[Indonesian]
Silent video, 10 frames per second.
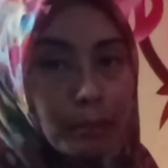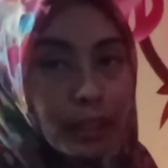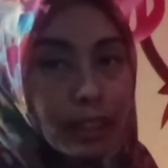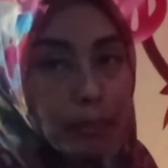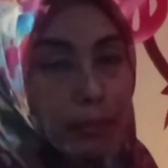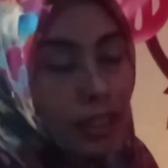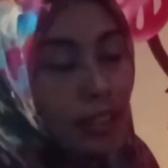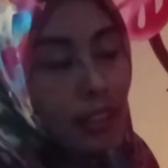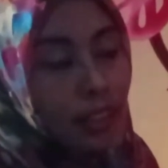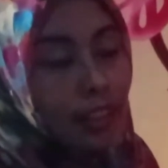
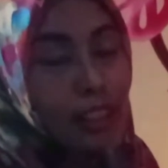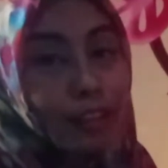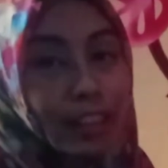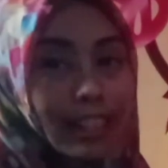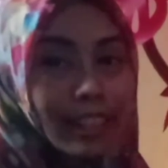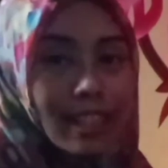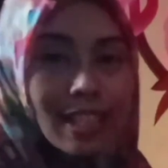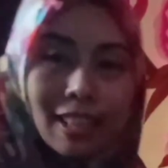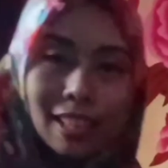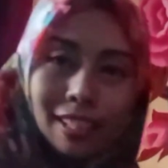teman-teman warnanya
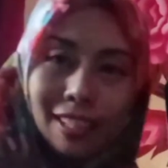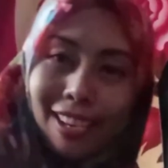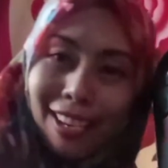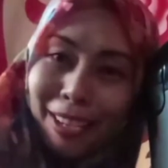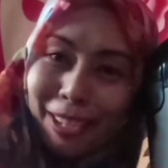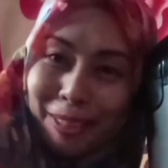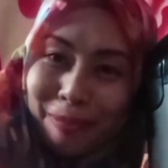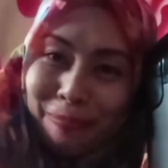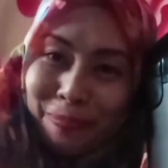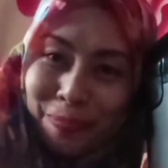cantik kan
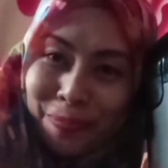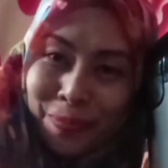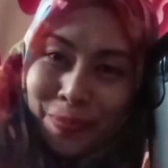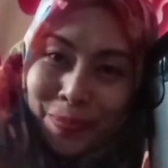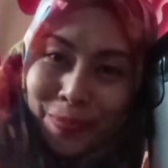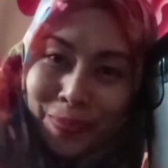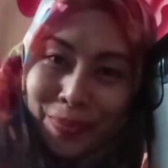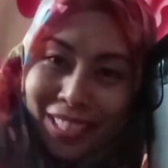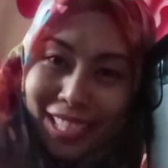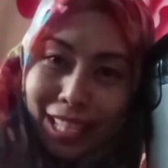
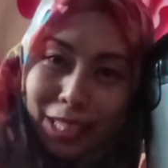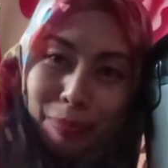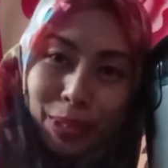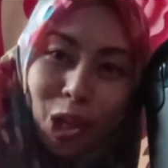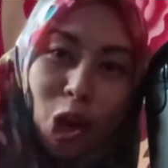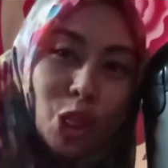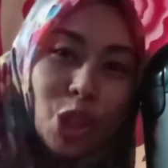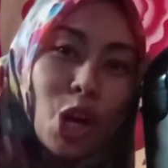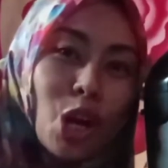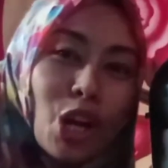nggak cepat
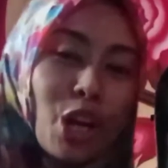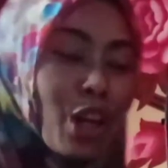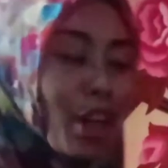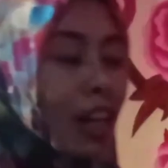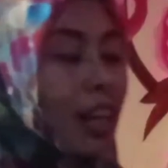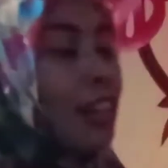kotor